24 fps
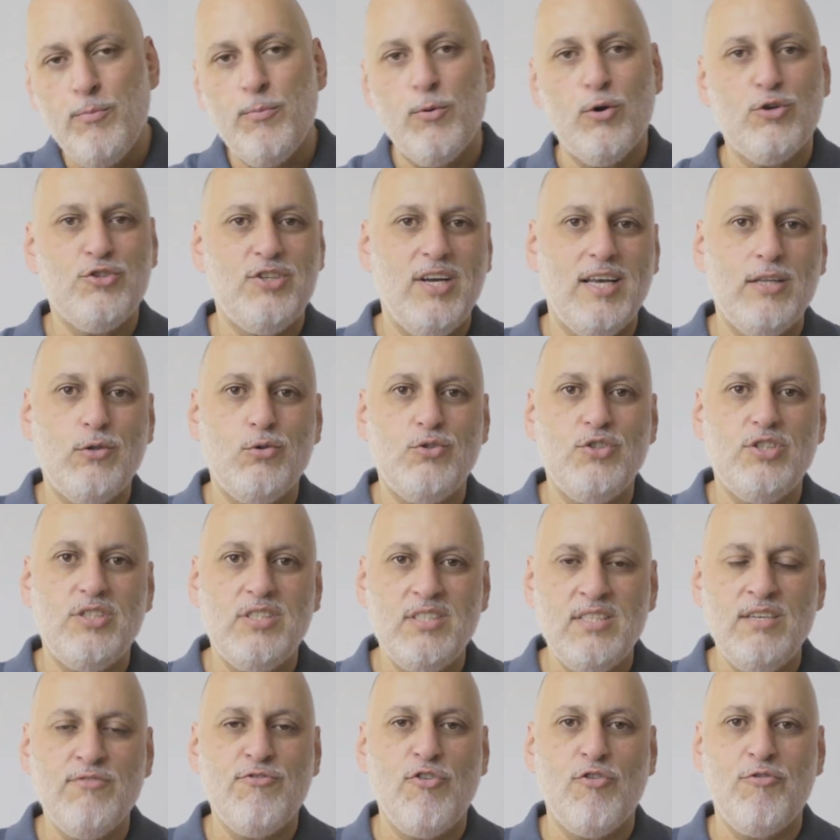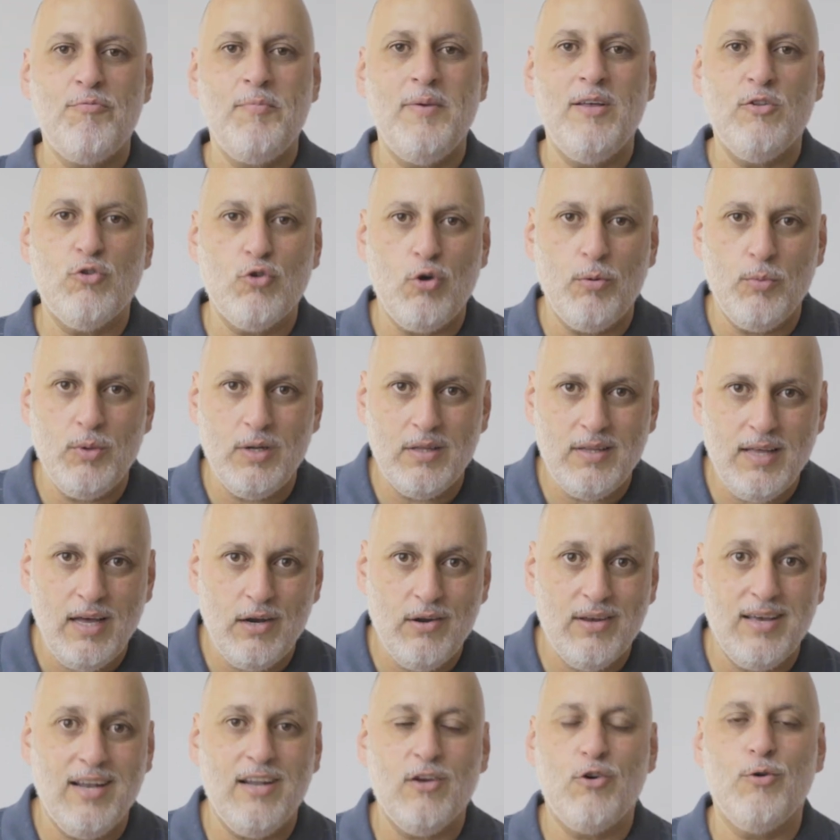um projeto de desenvolvimento
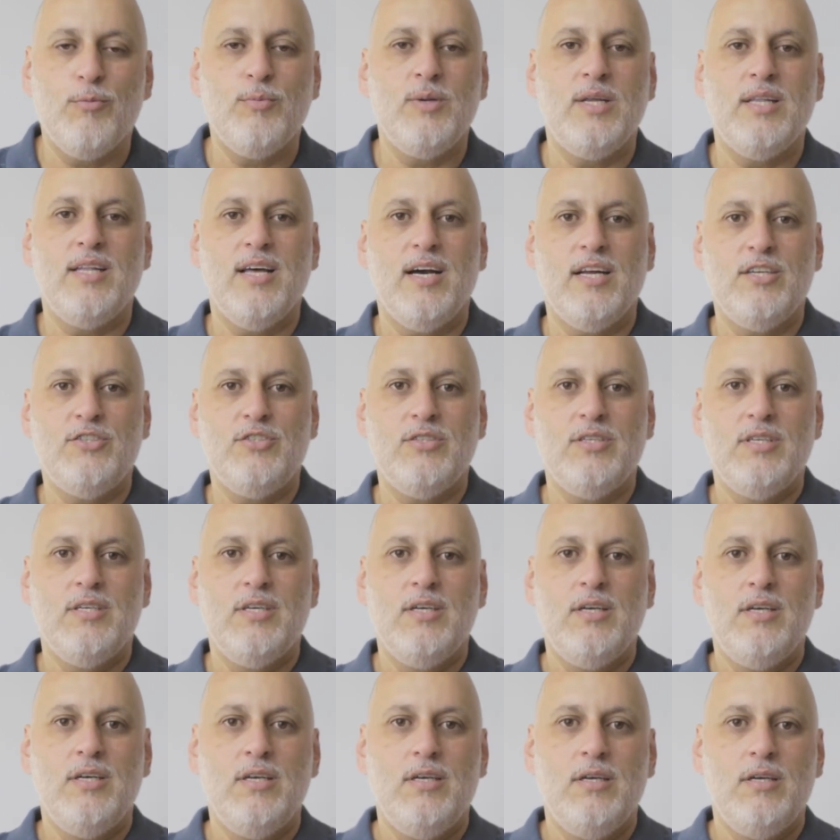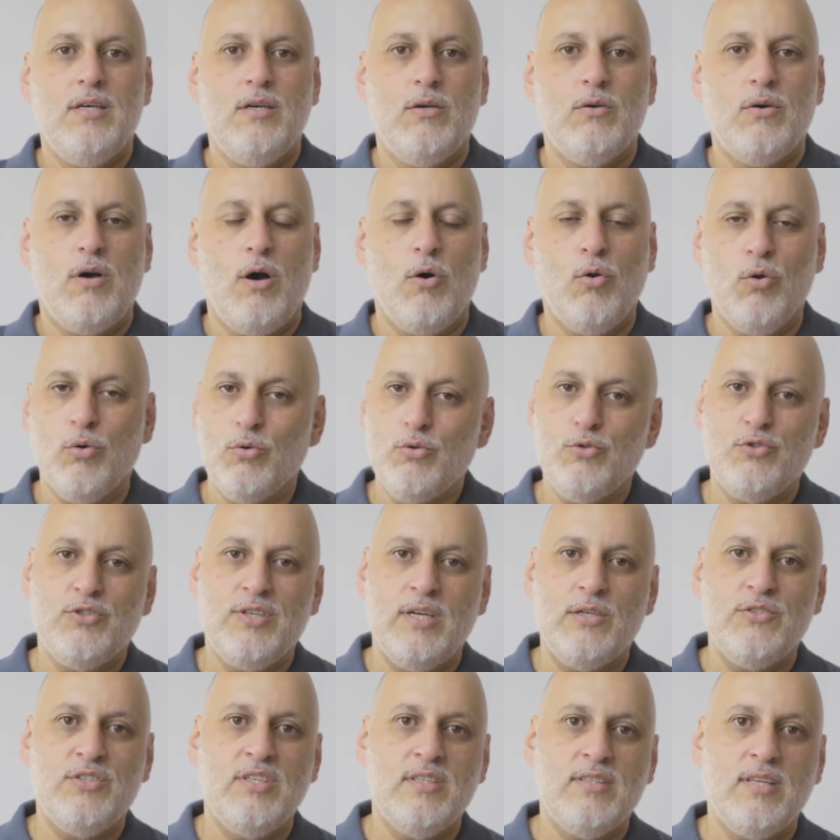comunitário àquela comunidade. Ao longo dos
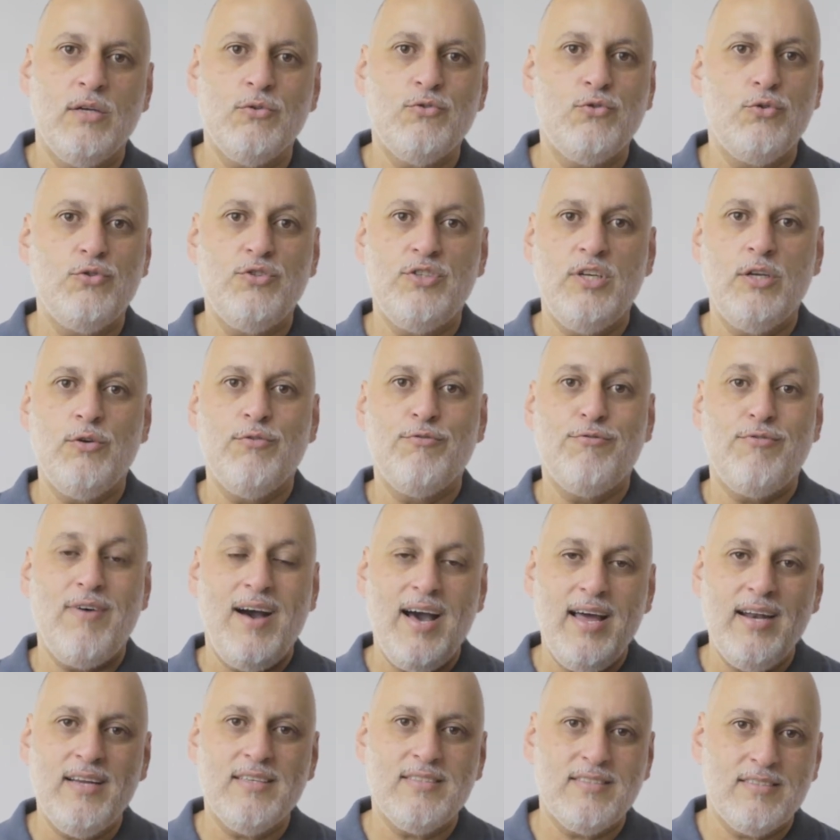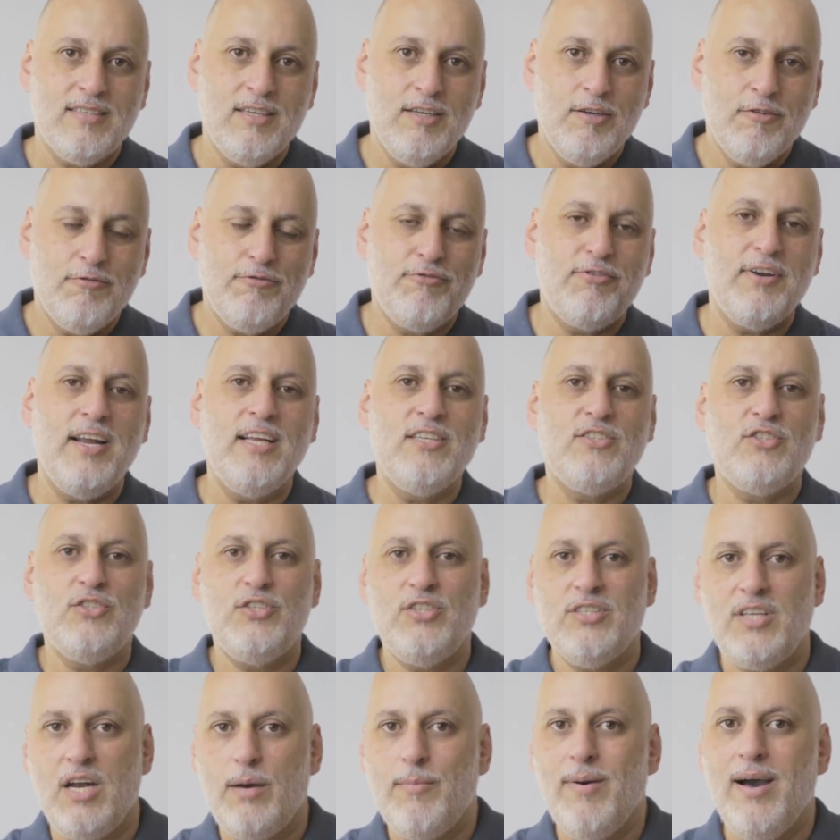anos, então, surgiram várias frentes
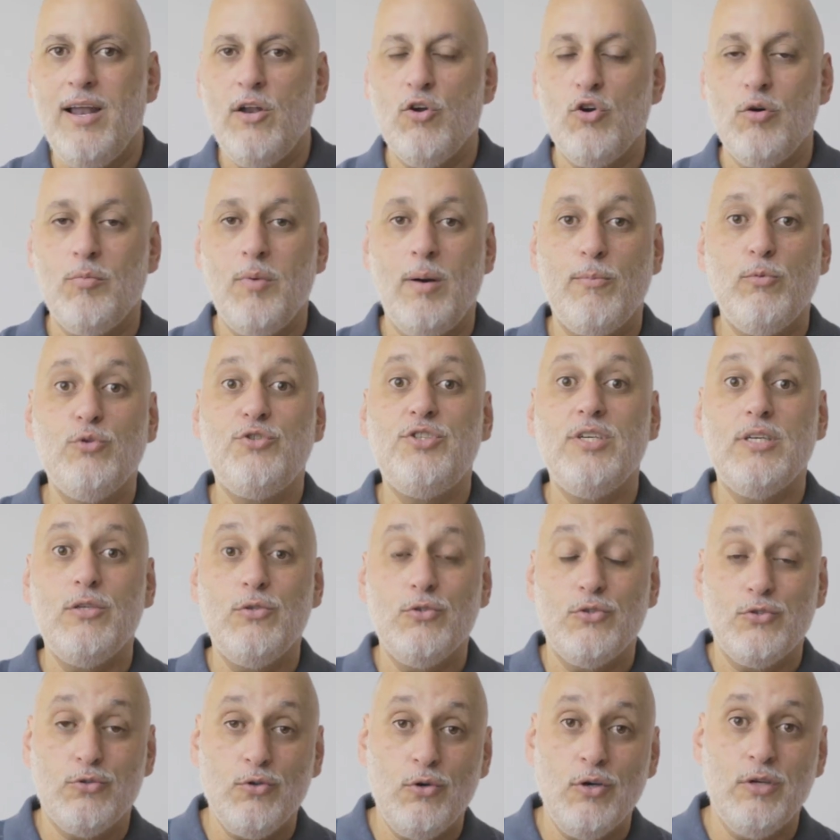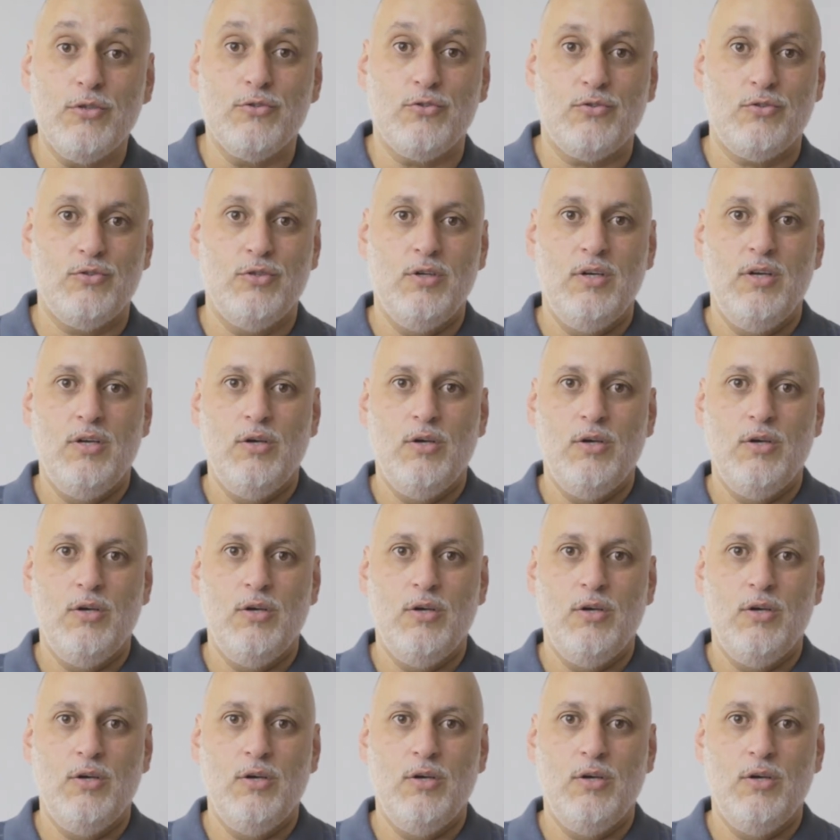de trabalho, como a Boutique dos Sonhos,